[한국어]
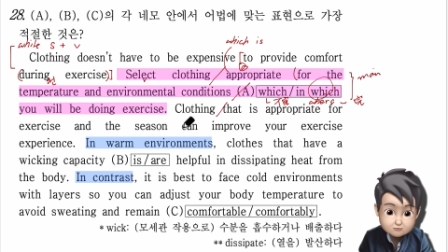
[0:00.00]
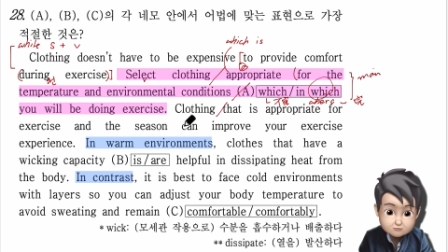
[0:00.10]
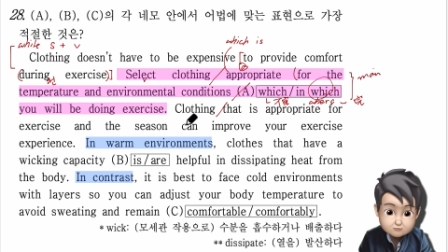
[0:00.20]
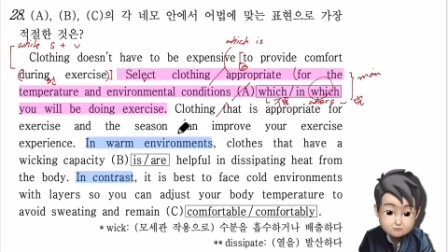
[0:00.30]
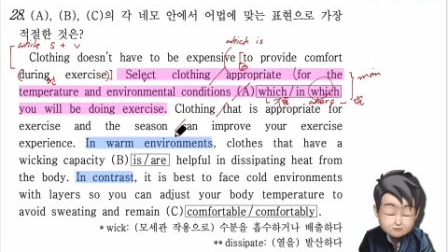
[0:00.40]

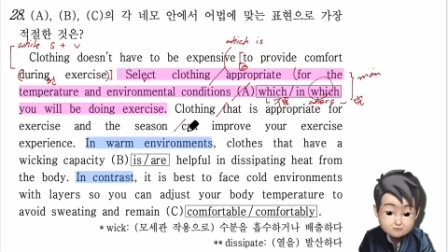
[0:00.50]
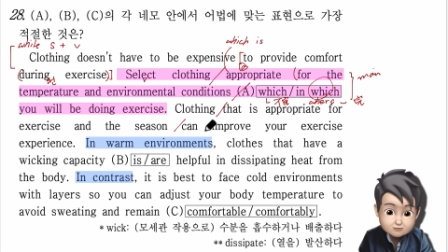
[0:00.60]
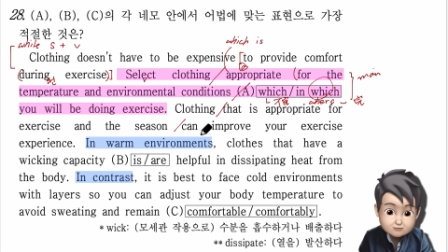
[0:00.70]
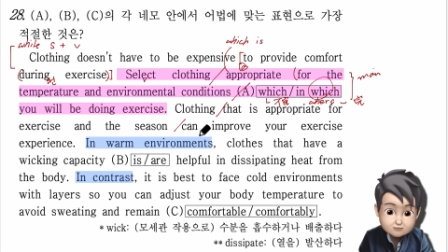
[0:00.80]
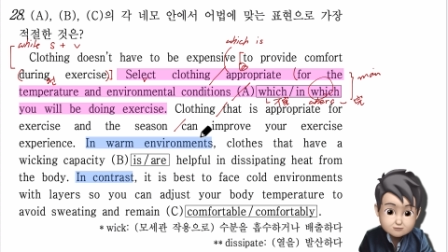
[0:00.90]

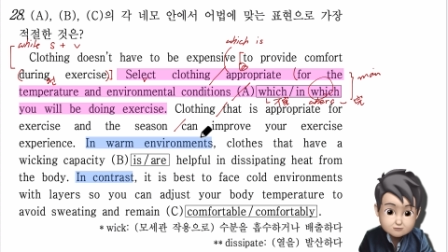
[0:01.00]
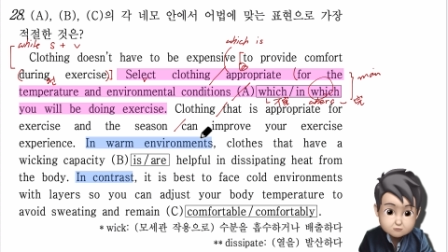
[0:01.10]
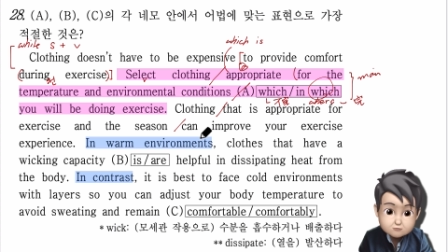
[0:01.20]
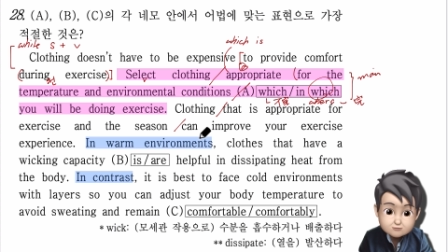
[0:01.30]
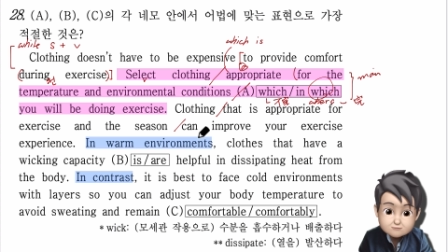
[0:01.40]
그렇지.
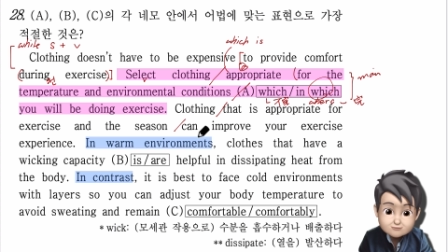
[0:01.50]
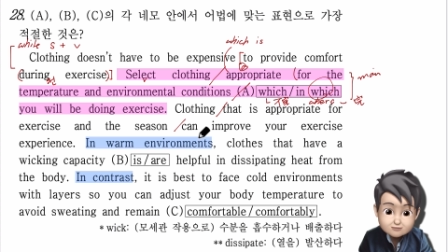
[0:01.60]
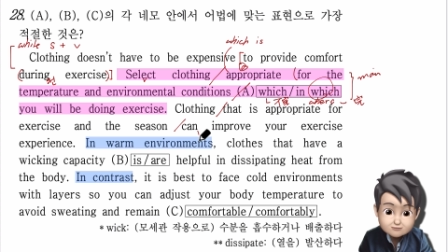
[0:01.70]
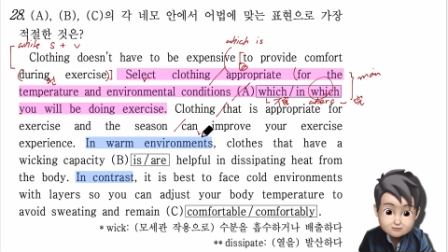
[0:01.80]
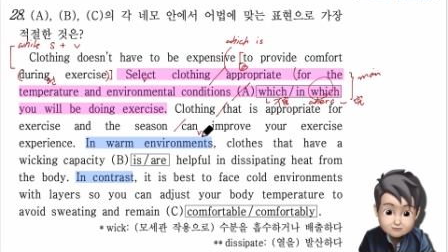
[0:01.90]
동사
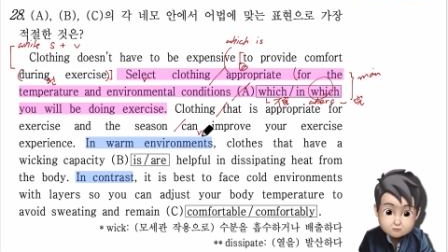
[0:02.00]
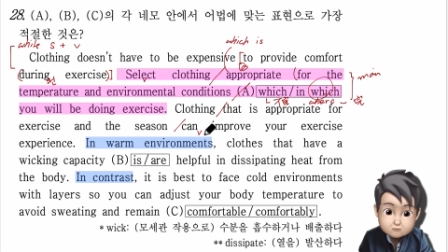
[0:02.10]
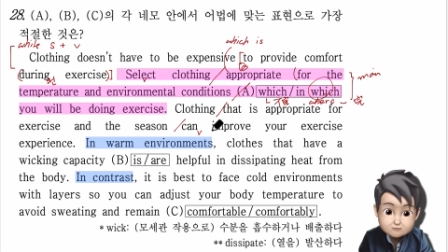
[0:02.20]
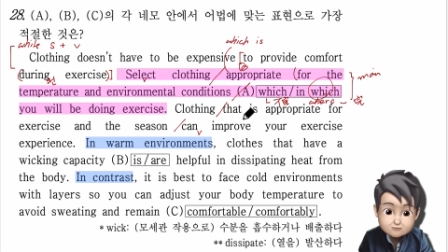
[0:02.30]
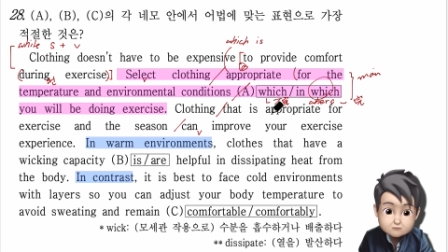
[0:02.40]
앞에까지 가지. 두
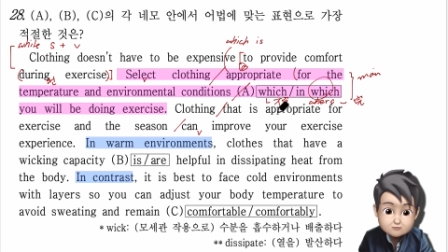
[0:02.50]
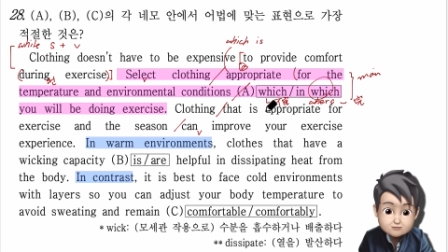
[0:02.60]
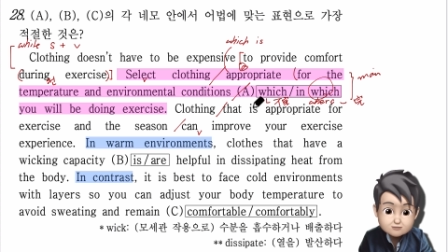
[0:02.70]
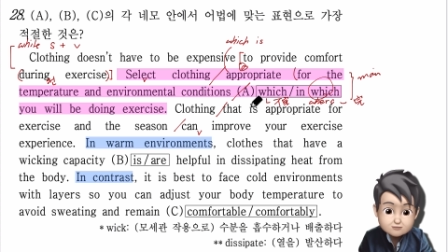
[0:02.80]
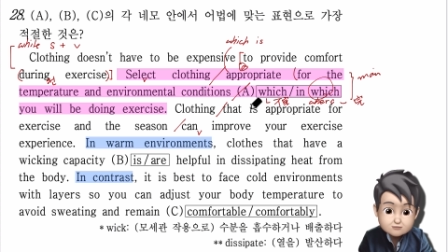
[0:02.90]
번째 동사.